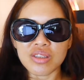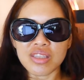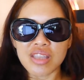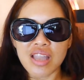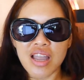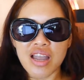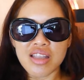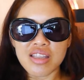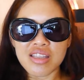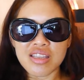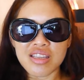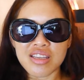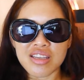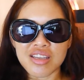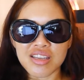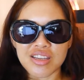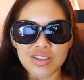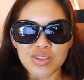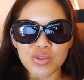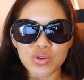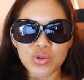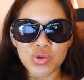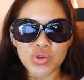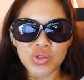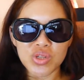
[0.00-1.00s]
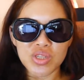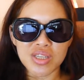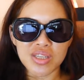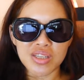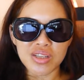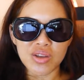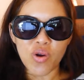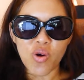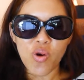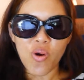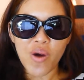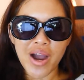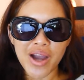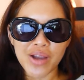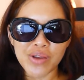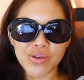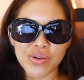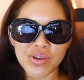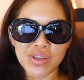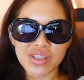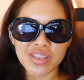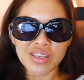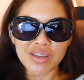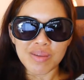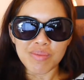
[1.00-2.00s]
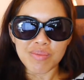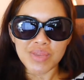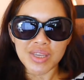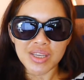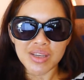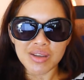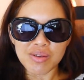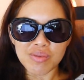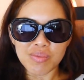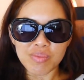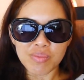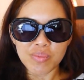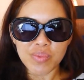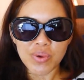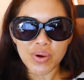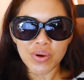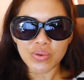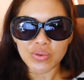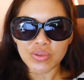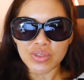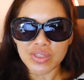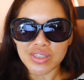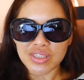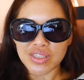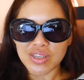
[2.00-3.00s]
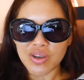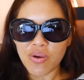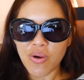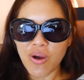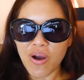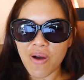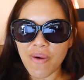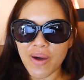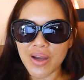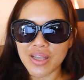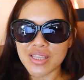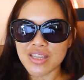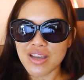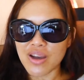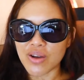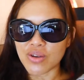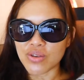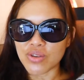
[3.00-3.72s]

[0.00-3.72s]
当你去你的花园里面碰这些花花草